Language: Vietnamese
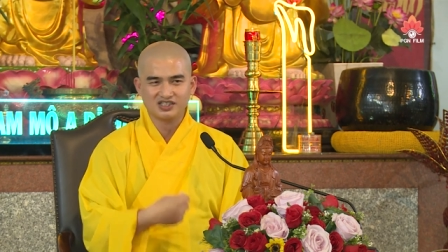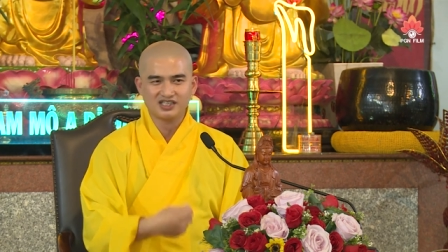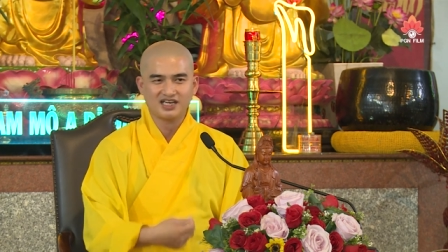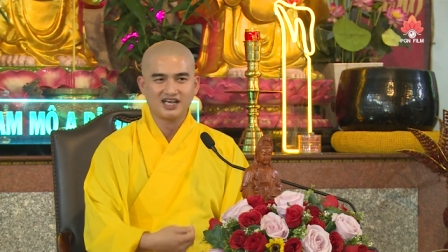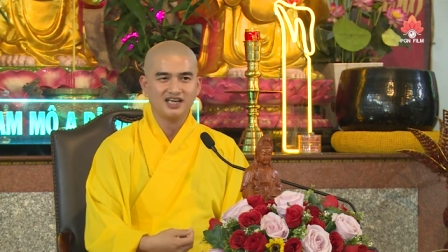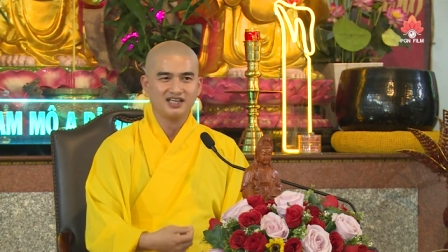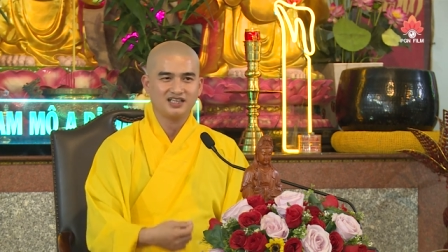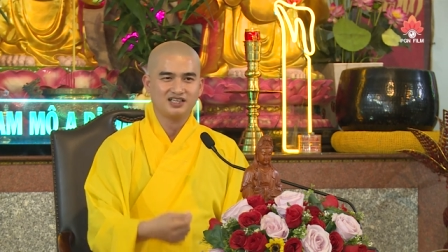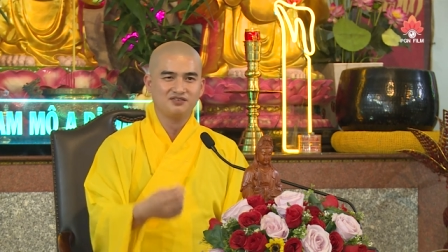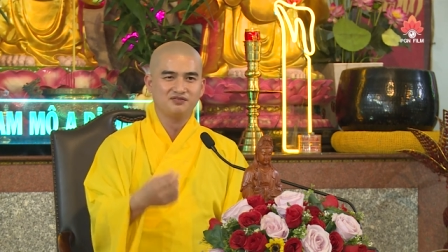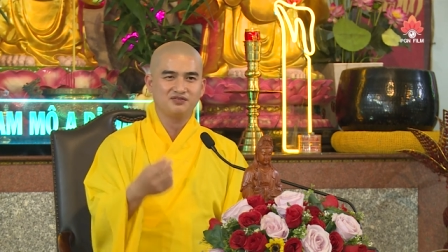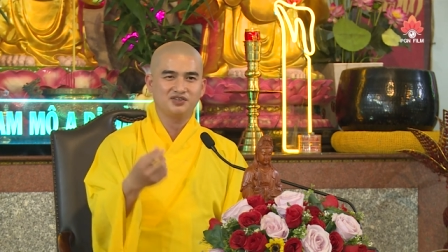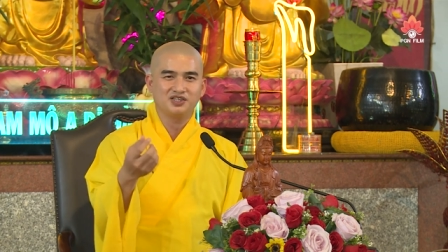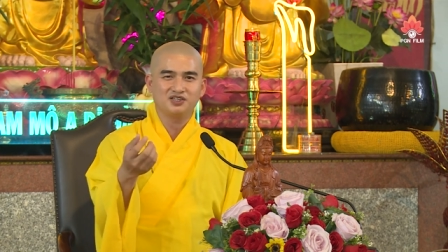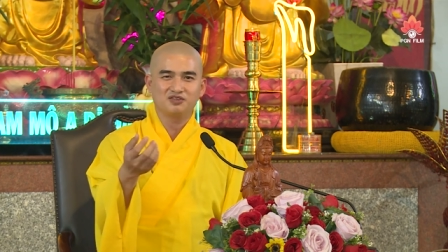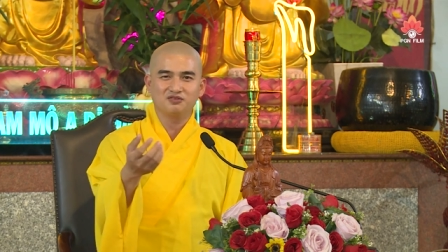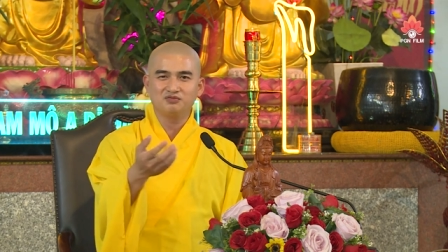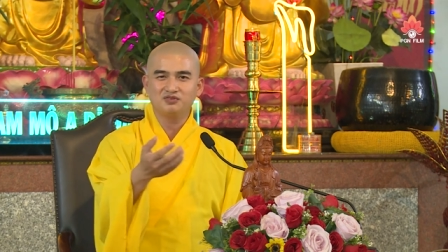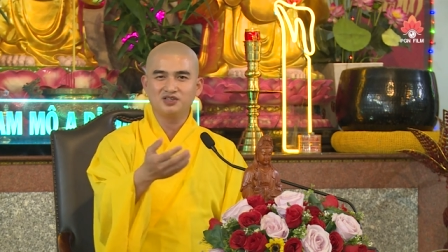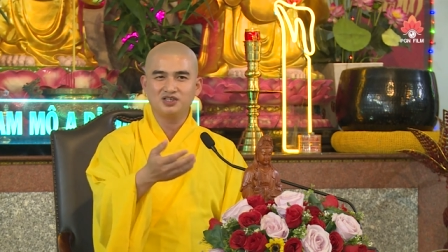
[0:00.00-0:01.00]
sai các
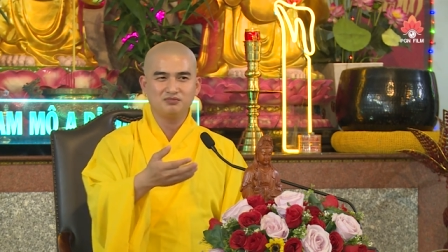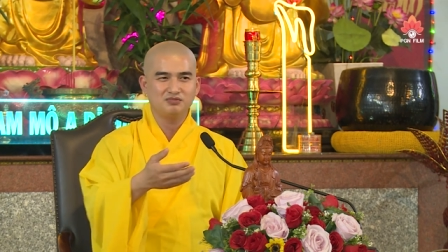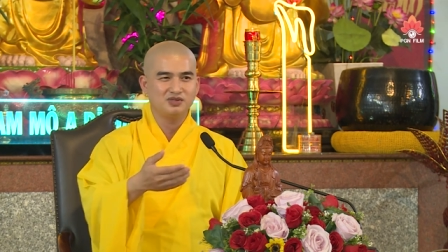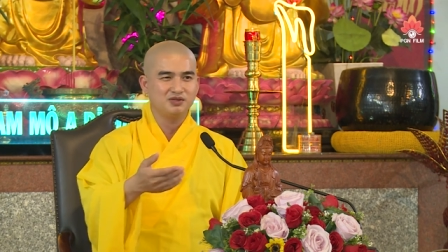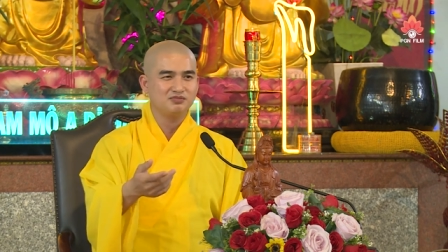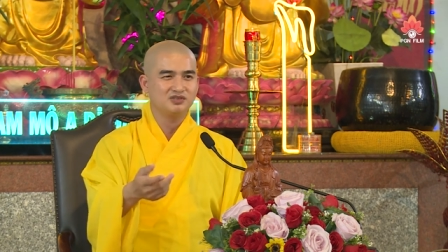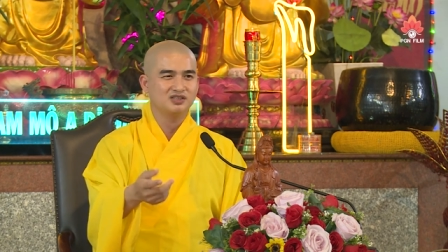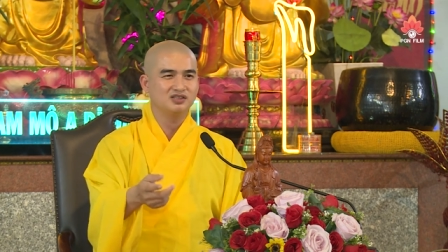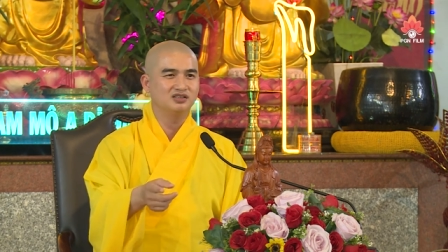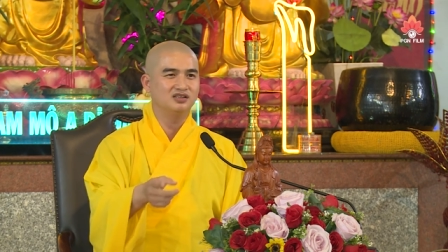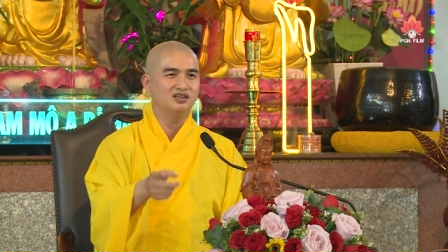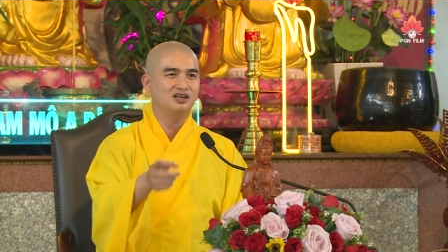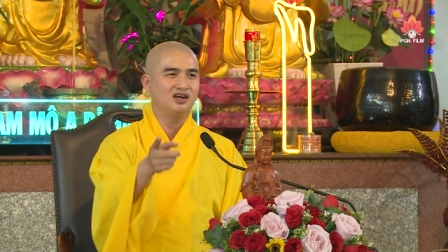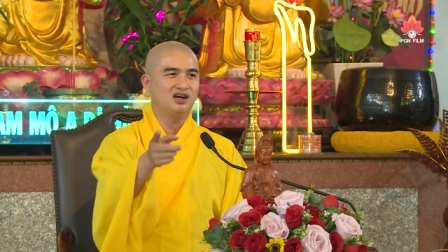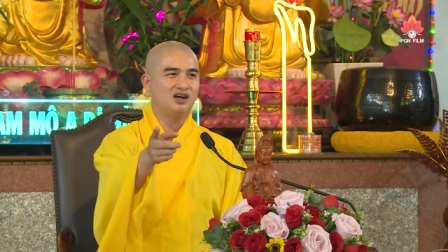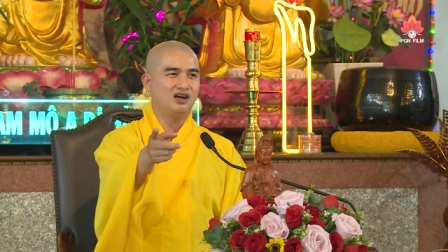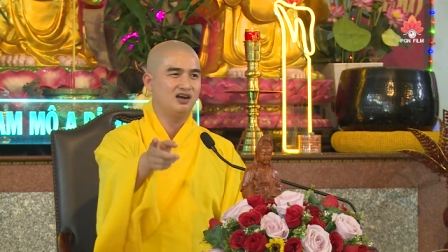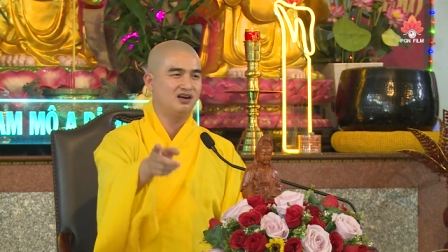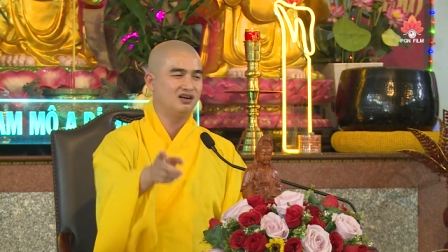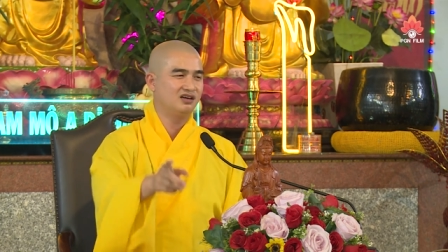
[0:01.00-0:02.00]
vị cũng nên mỉm cười
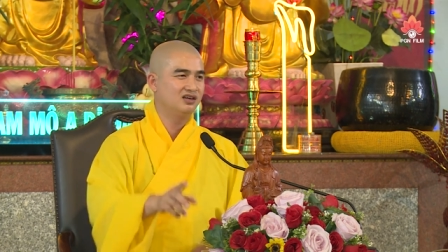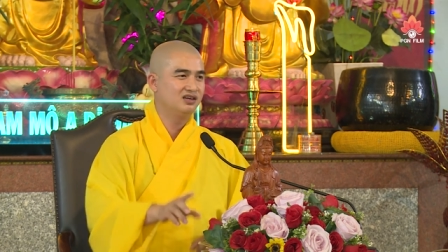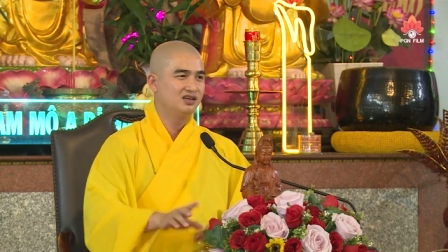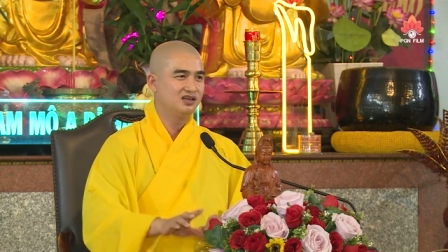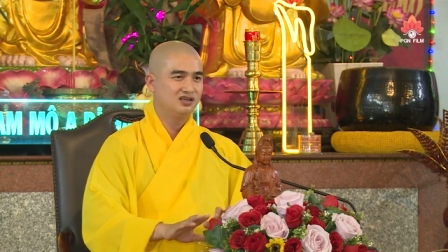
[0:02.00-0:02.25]
à